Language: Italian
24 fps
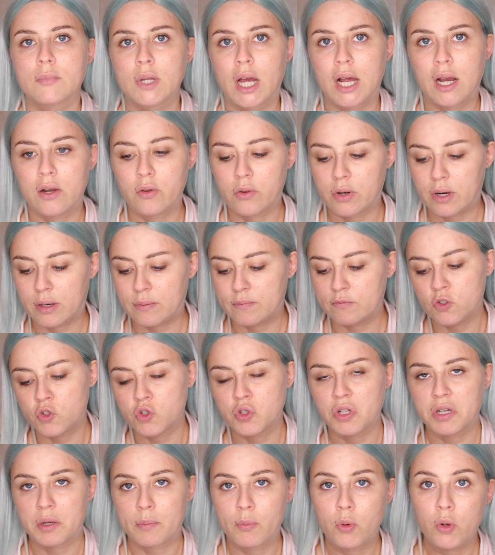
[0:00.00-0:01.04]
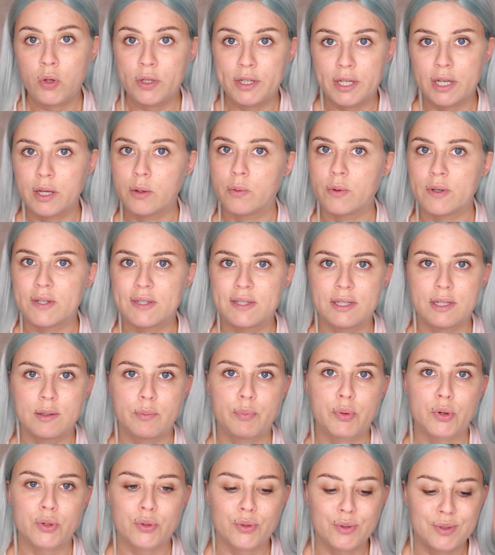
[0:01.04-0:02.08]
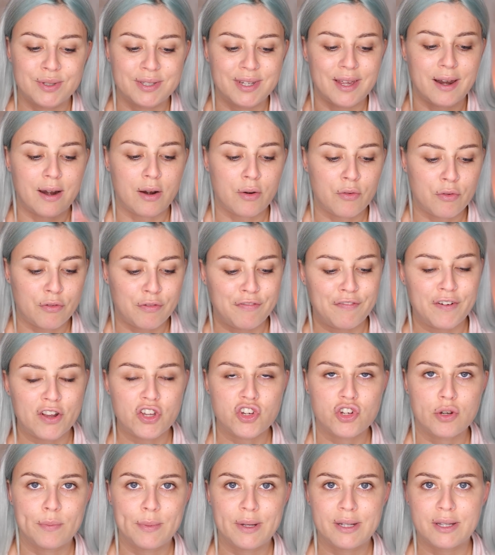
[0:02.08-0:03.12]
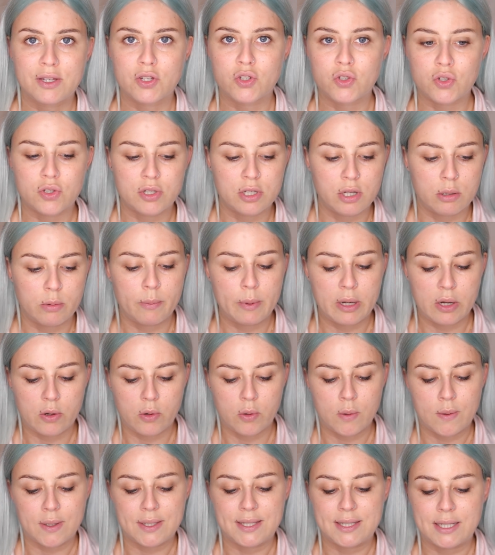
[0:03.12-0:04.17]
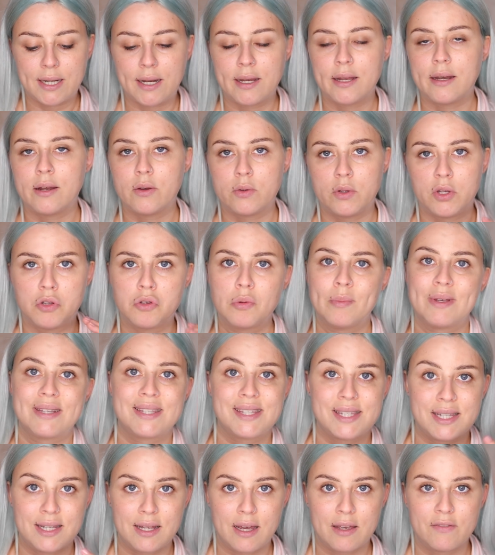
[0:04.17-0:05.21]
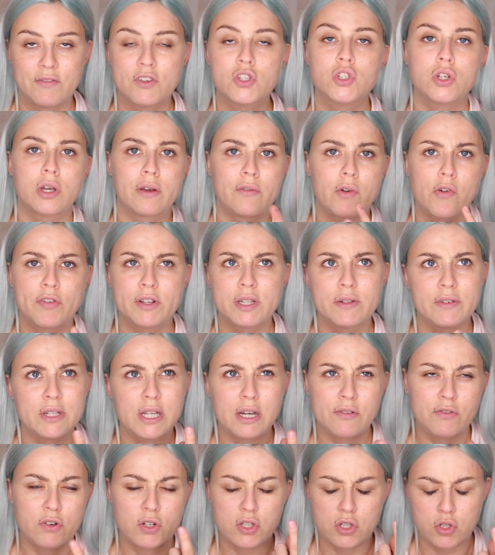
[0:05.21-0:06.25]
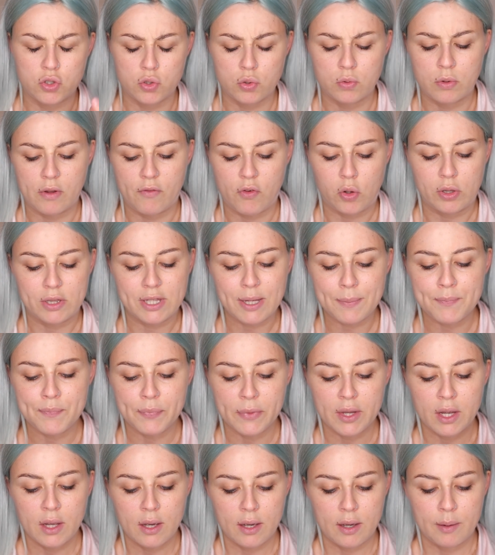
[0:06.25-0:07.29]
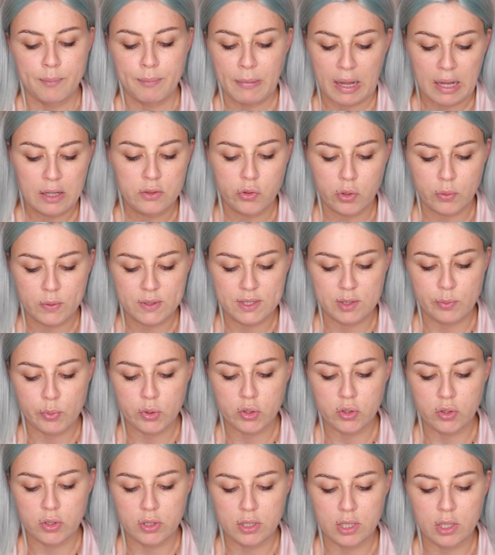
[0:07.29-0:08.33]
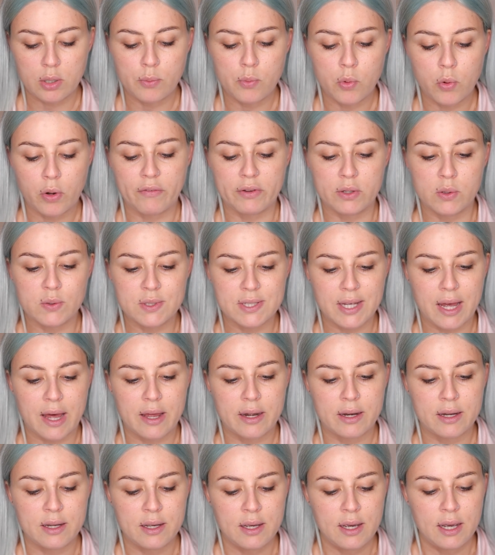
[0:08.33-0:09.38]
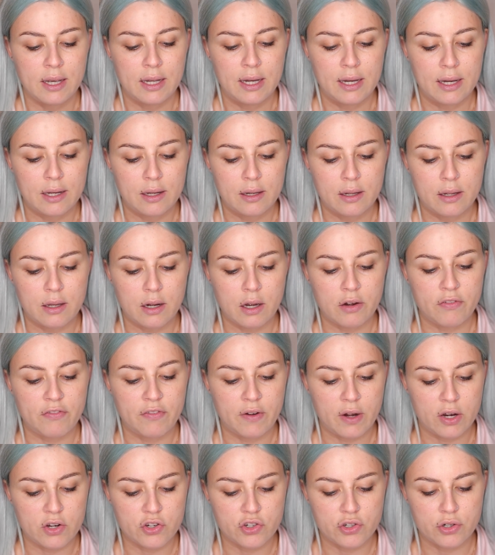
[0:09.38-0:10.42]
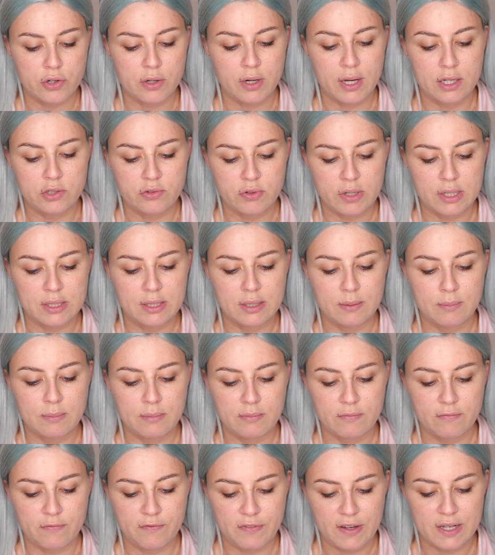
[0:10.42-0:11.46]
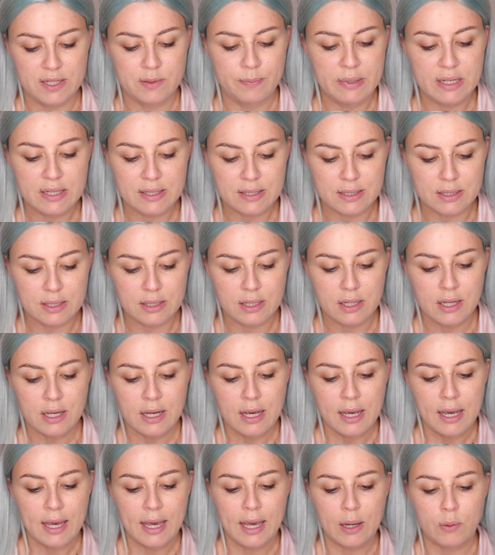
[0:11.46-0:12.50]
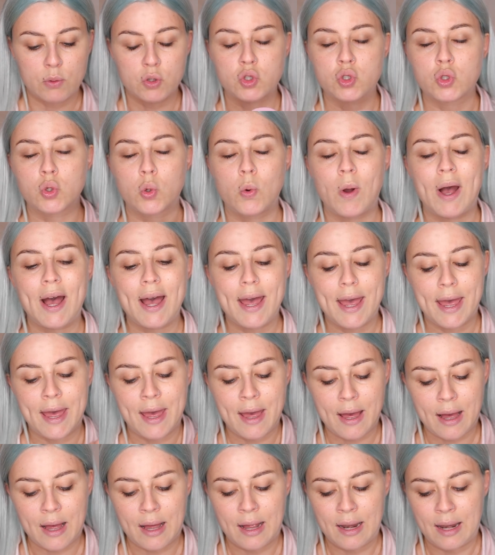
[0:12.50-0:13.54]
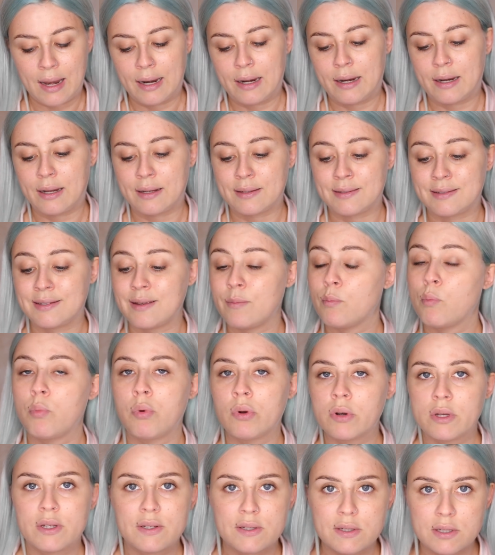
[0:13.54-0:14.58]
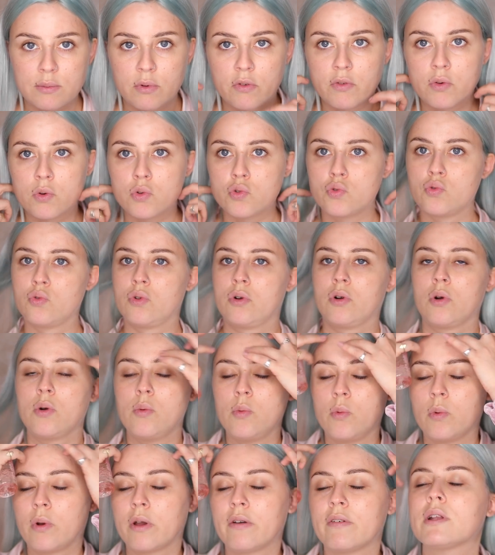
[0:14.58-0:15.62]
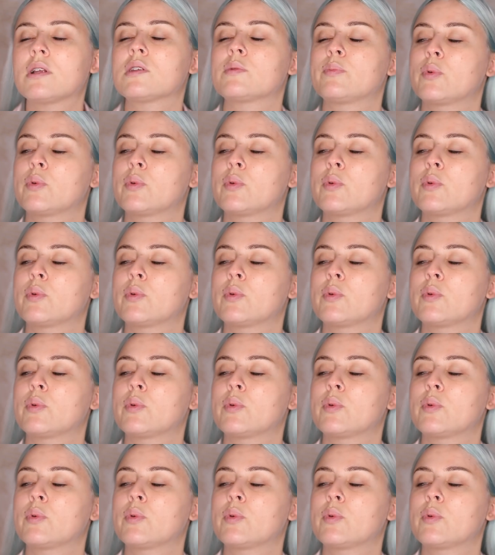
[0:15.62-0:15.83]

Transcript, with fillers: allora, visto che molti di questi prodotti erano facilmente sostituibili con questa linea, ho detto ma sì dai, visto che ve l'ho fatta vedere forse solo una volta, ma adoro questi prodotti, comunque vado a usare il Refresher Hydrating Face Mist e questo qua è all'ananas, è buonissimo, ve lo giuro, comunque vado a